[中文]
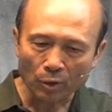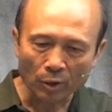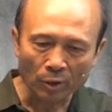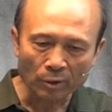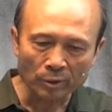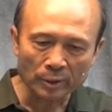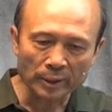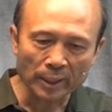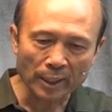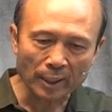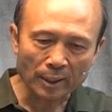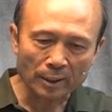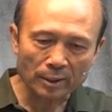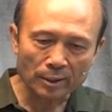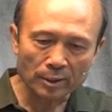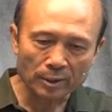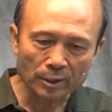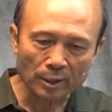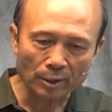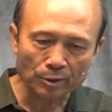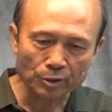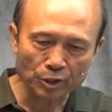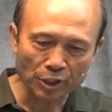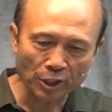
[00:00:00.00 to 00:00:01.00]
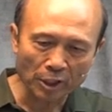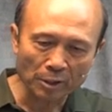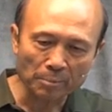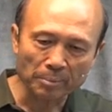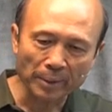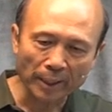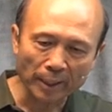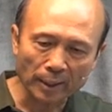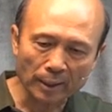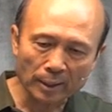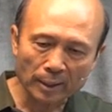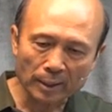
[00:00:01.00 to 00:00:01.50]
红的，有
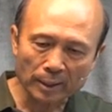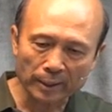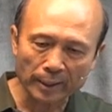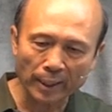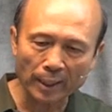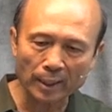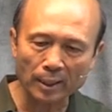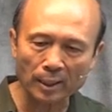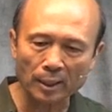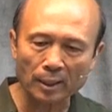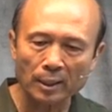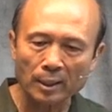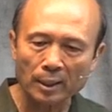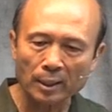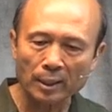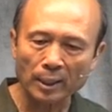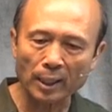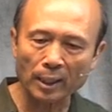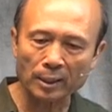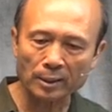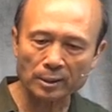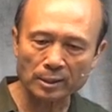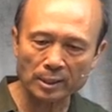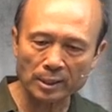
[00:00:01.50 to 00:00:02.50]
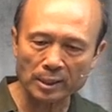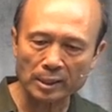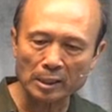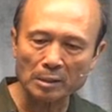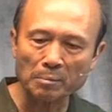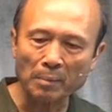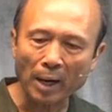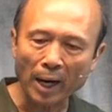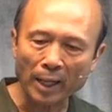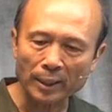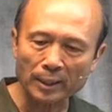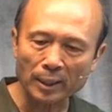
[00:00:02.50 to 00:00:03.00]
权柄给了骑
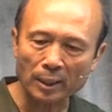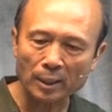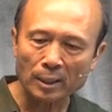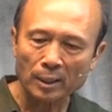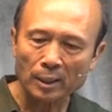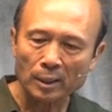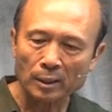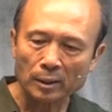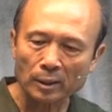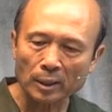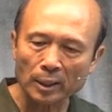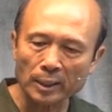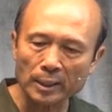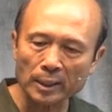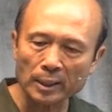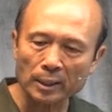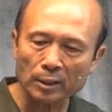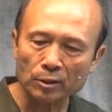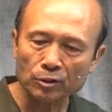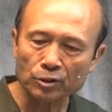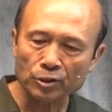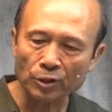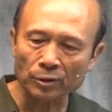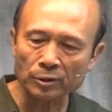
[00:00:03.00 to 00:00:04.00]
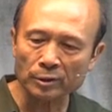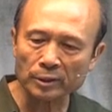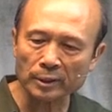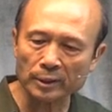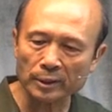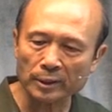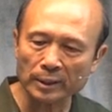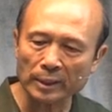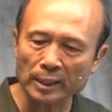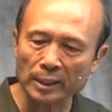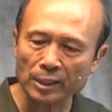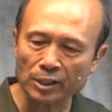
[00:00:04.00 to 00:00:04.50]
马的。”可以从
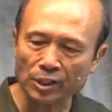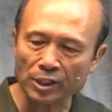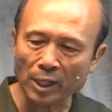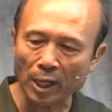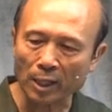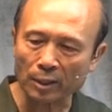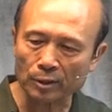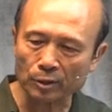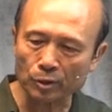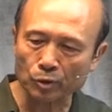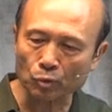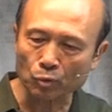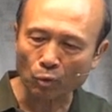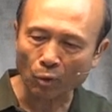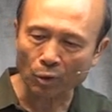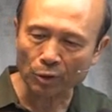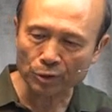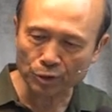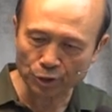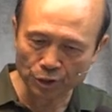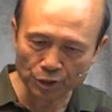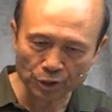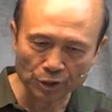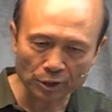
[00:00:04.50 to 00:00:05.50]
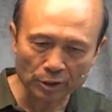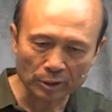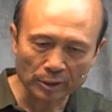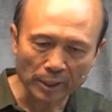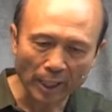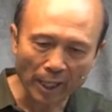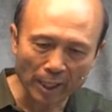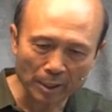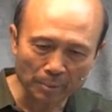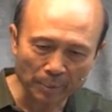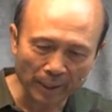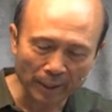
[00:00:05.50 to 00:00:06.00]
地上夺去
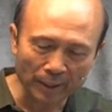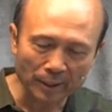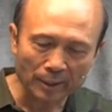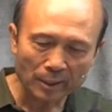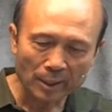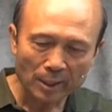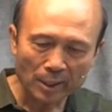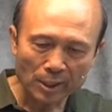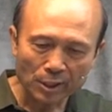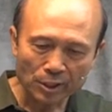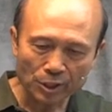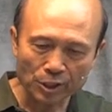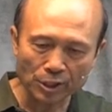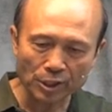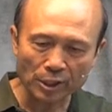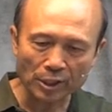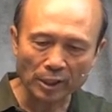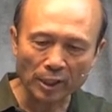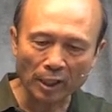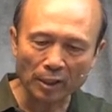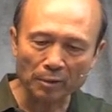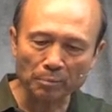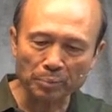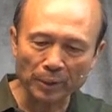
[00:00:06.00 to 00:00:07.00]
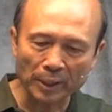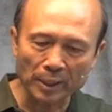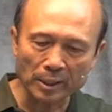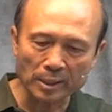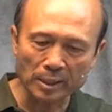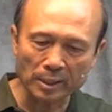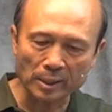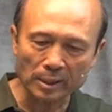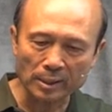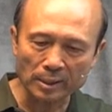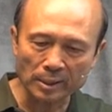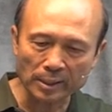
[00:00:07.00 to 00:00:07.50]
太平，使人比
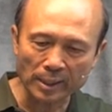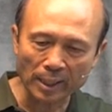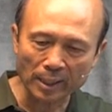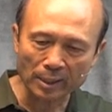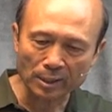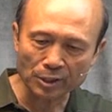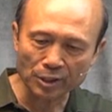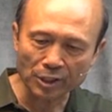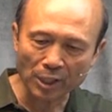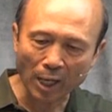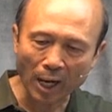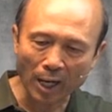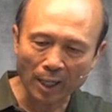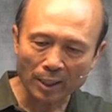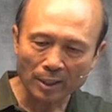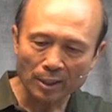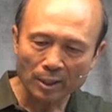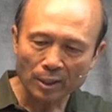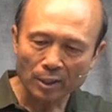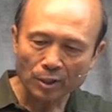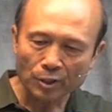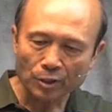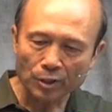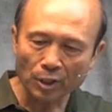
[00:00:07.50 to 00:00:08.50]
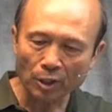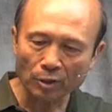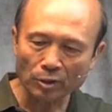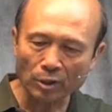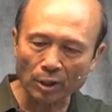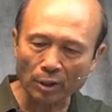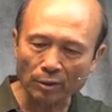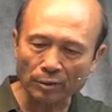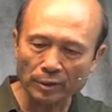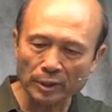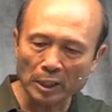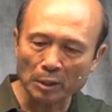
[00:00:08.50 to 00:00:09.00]
起向下，又
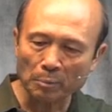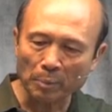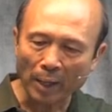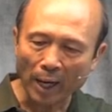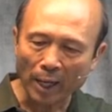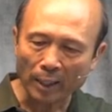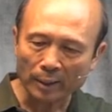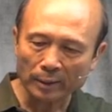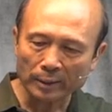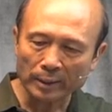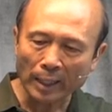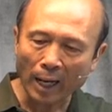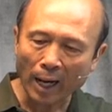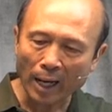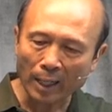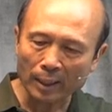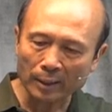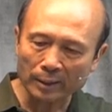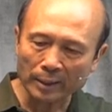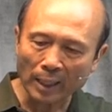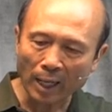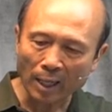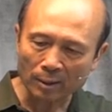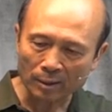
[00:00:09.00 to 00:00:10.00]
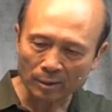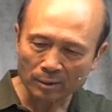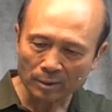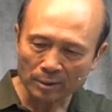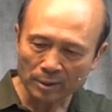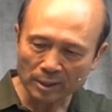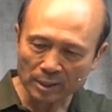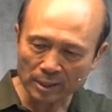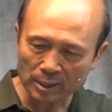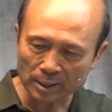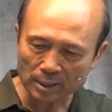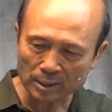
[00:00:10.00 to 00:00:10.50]
有一把大刀
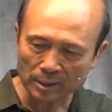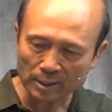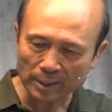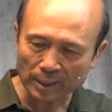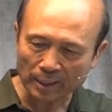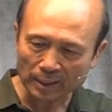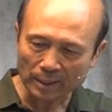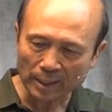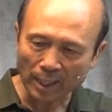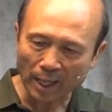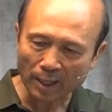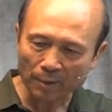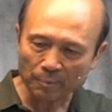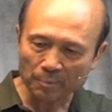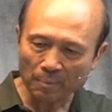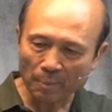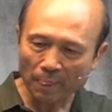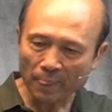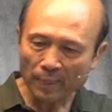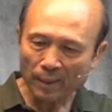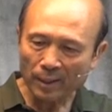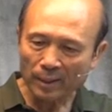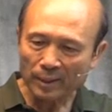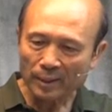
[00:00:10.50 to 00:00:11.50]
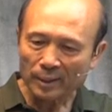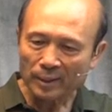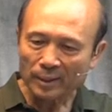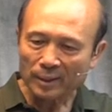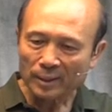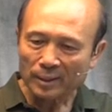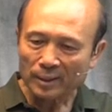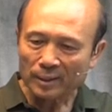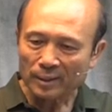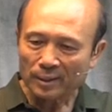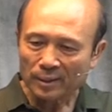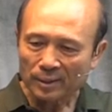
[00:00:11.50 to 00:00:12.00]
赐给他。
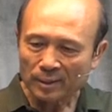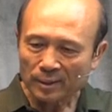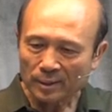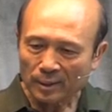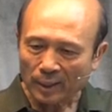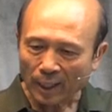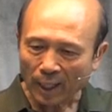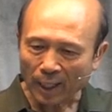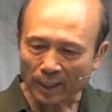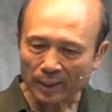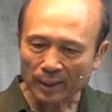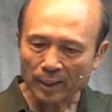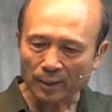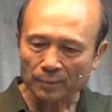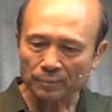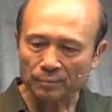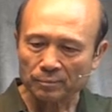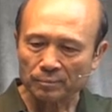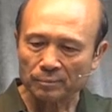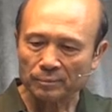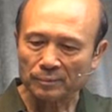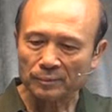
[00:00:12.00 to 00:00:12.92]
好的，